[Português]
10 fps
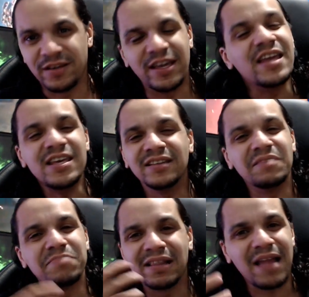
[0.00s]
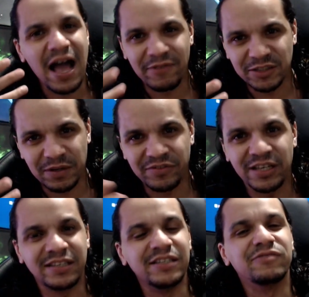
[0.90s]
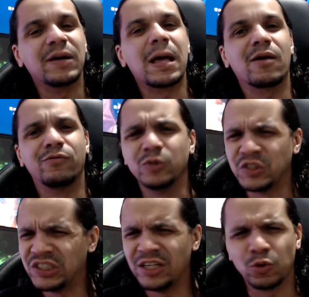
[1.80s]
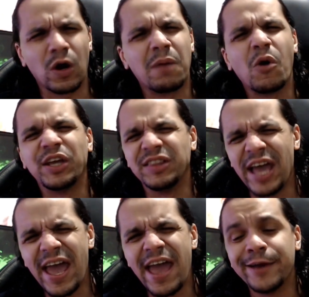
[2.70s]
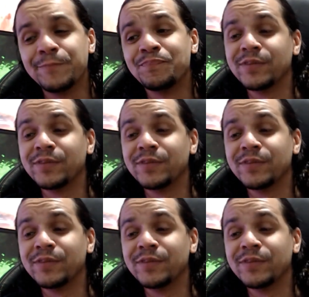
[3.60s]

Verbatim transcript: Queria ter palavras para vir aqui falar com você, trocar uma ideia.